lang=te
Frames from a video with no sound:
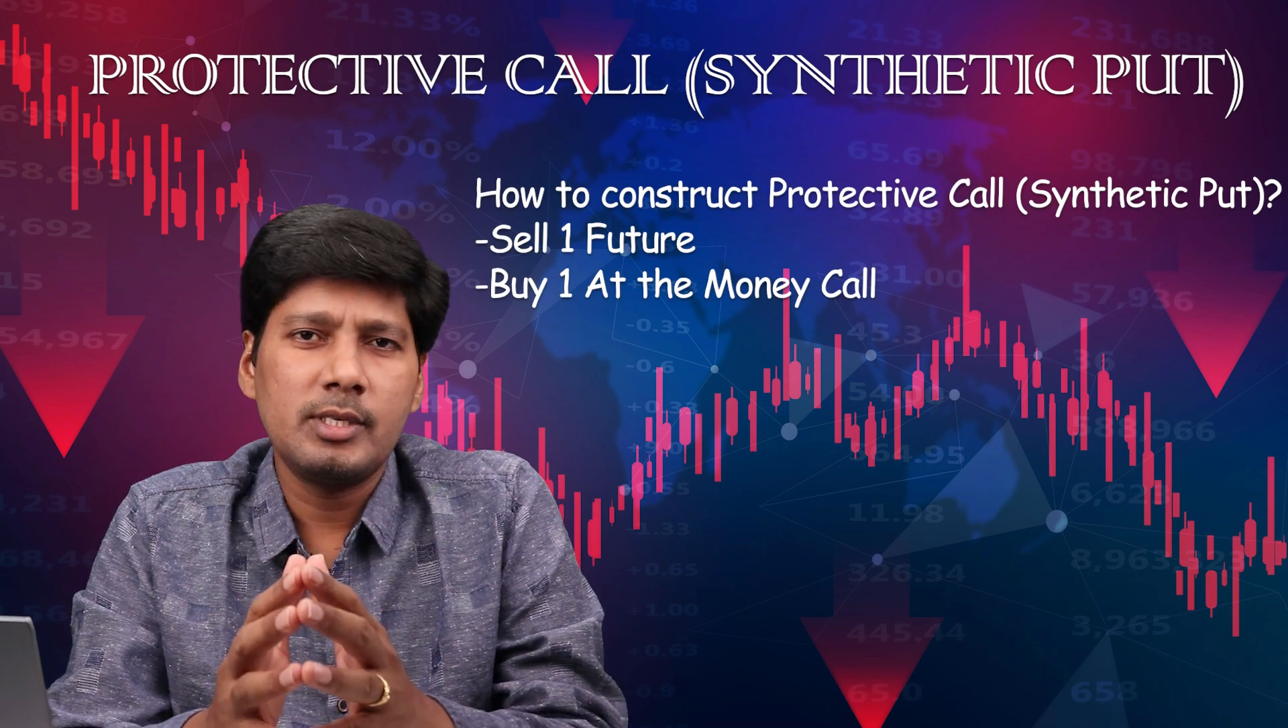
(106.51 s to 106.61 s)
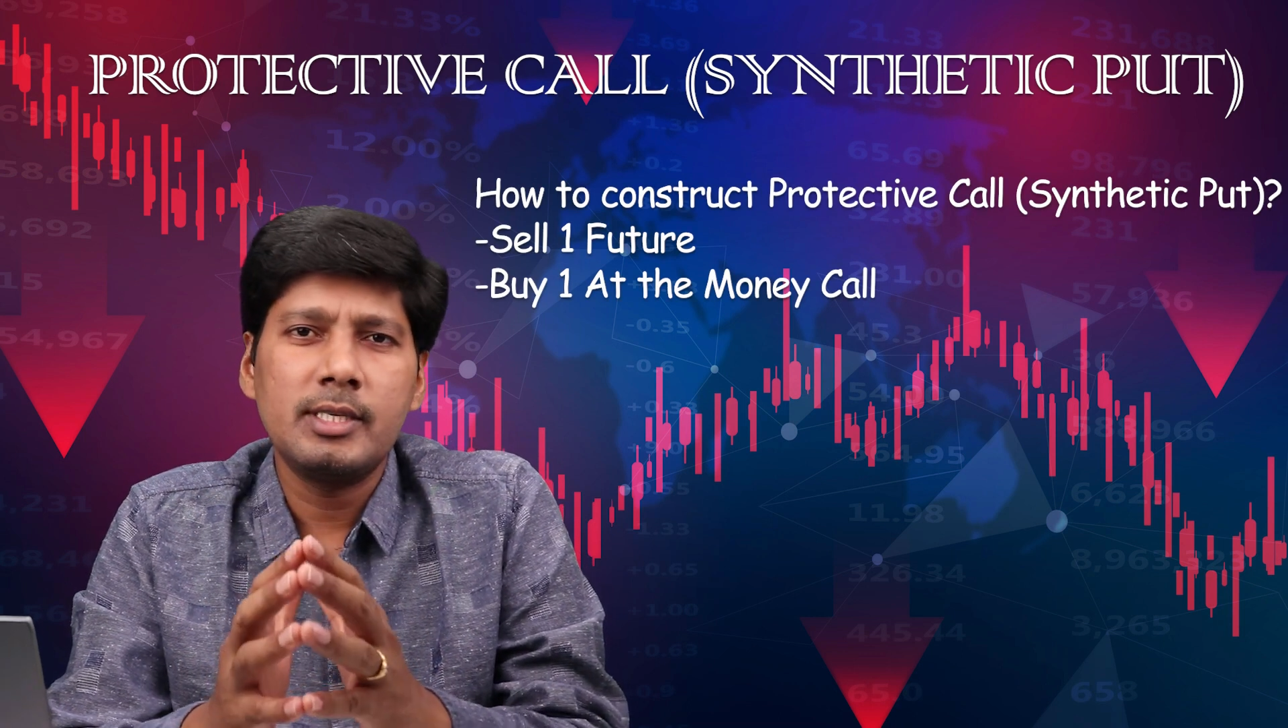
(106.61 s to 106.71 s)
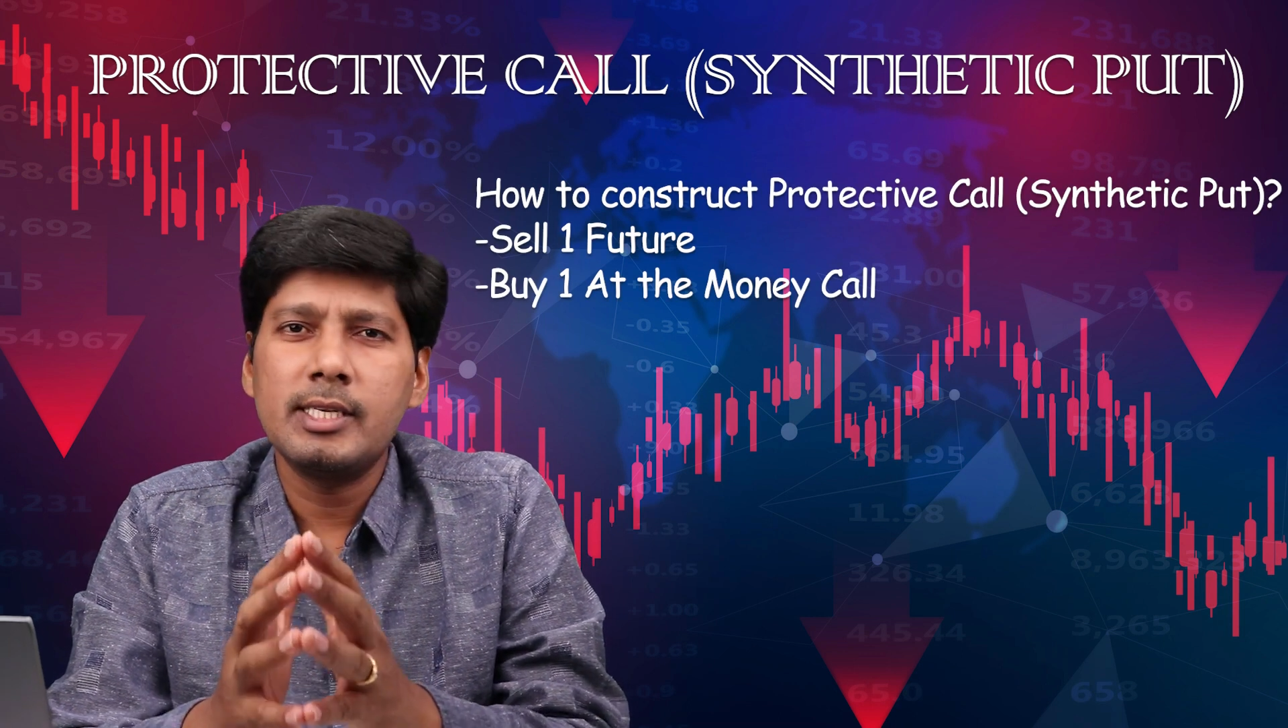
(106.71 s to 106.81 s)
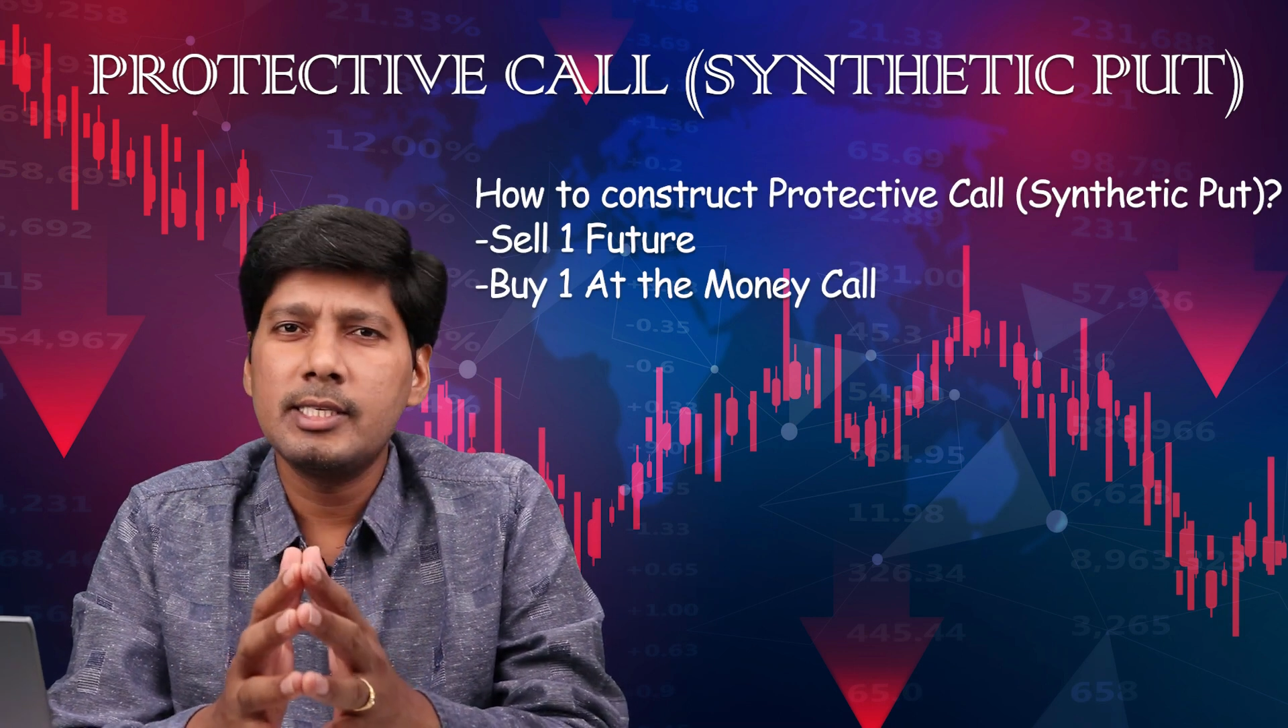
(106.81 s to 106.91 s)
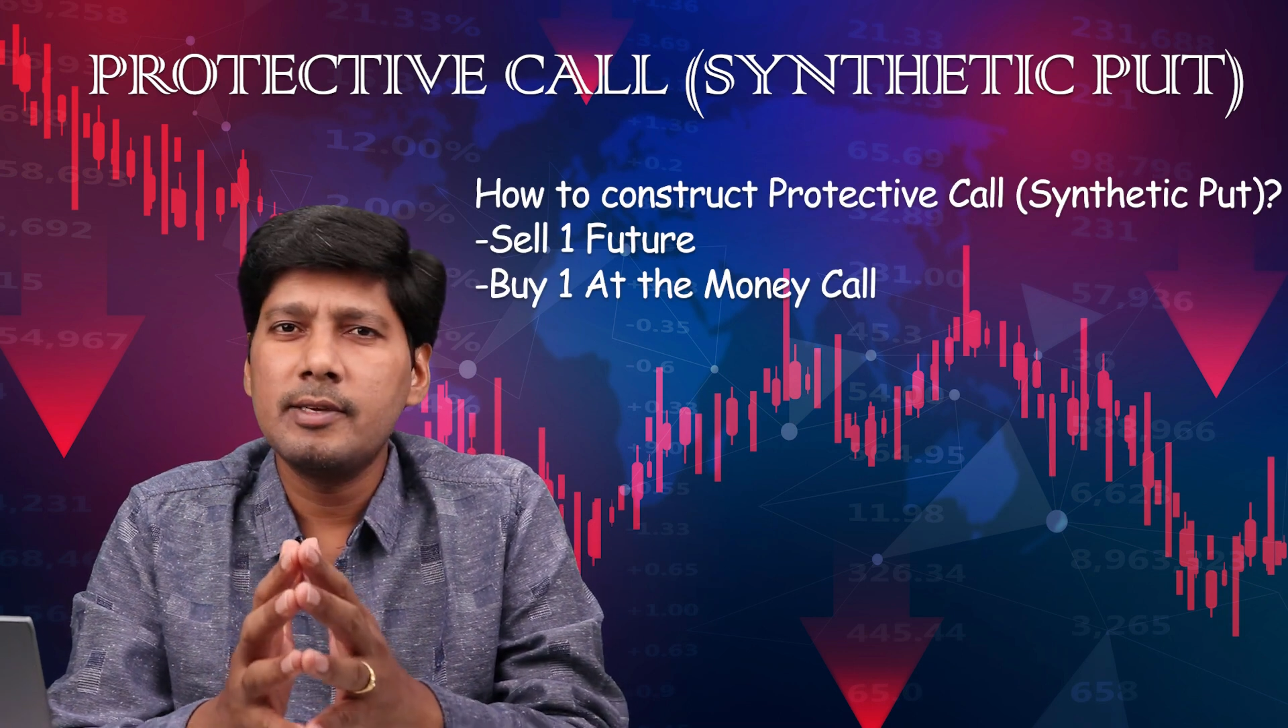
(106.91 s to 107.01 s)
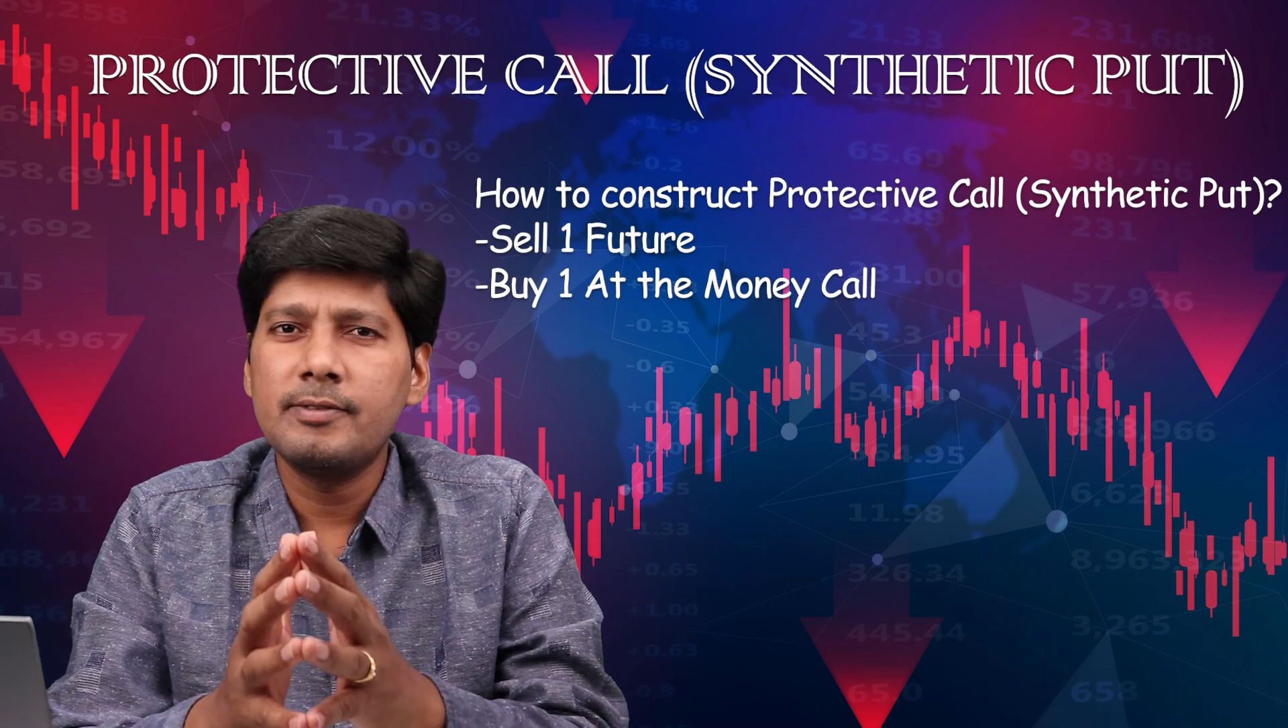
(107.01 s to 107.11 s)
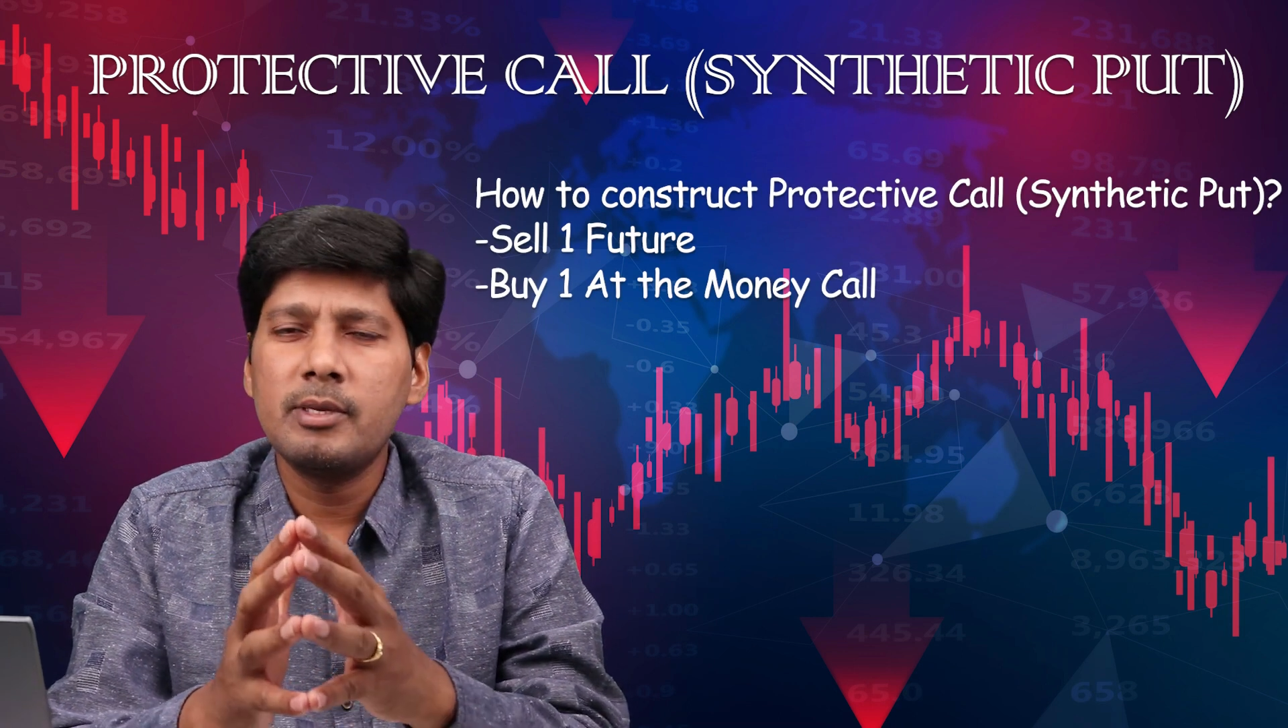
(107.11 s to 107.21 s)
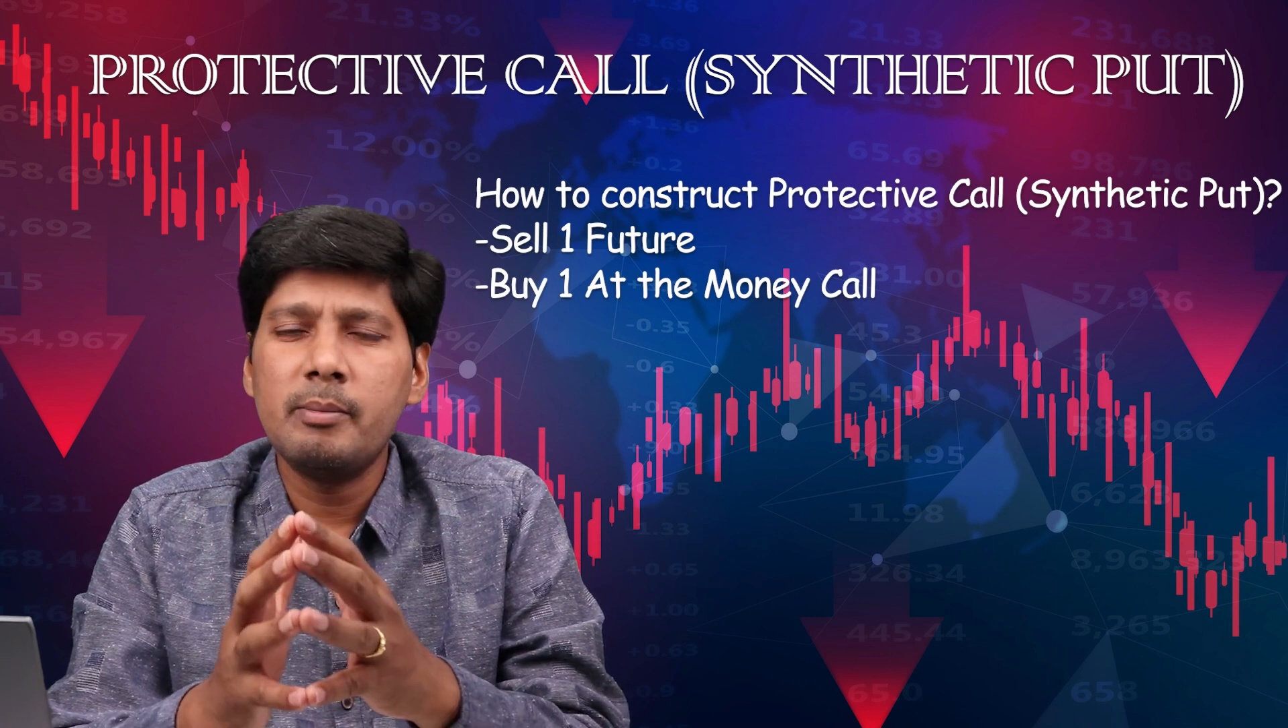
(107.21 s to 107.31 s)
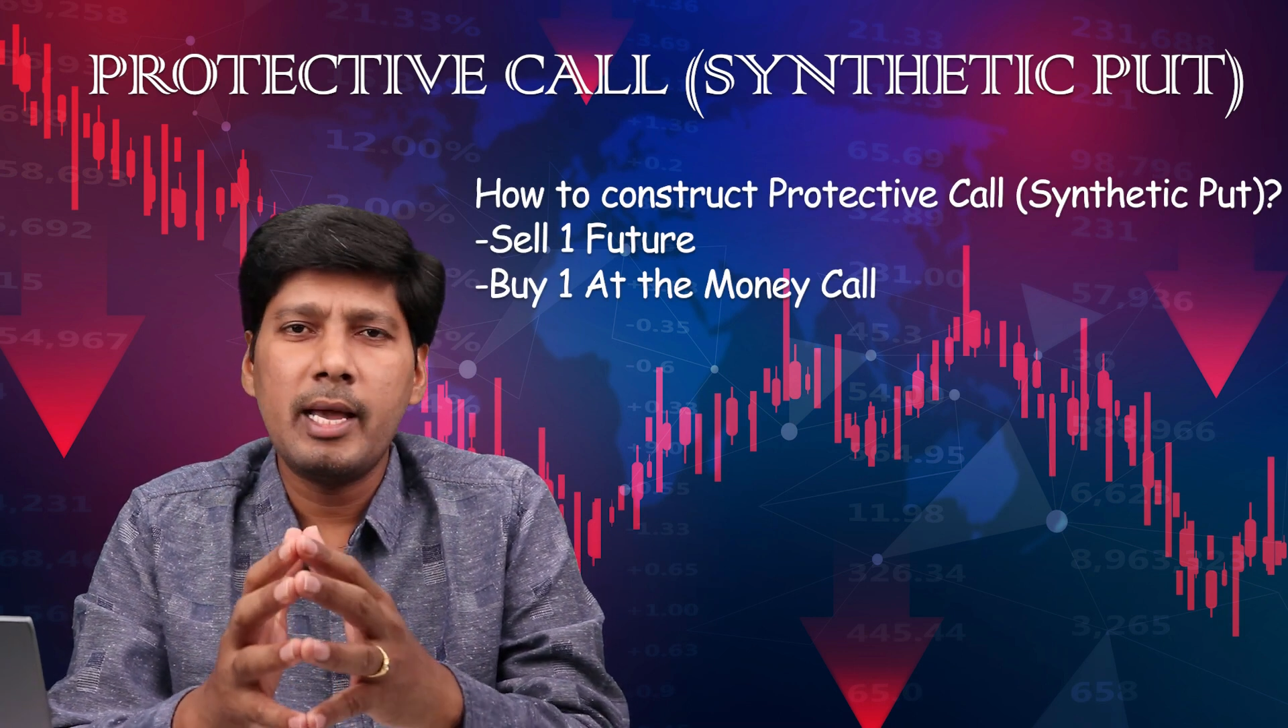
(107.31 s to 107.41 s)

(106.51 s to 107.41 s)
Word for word: వచ్చేసి హెచ్డిఎఫ్సి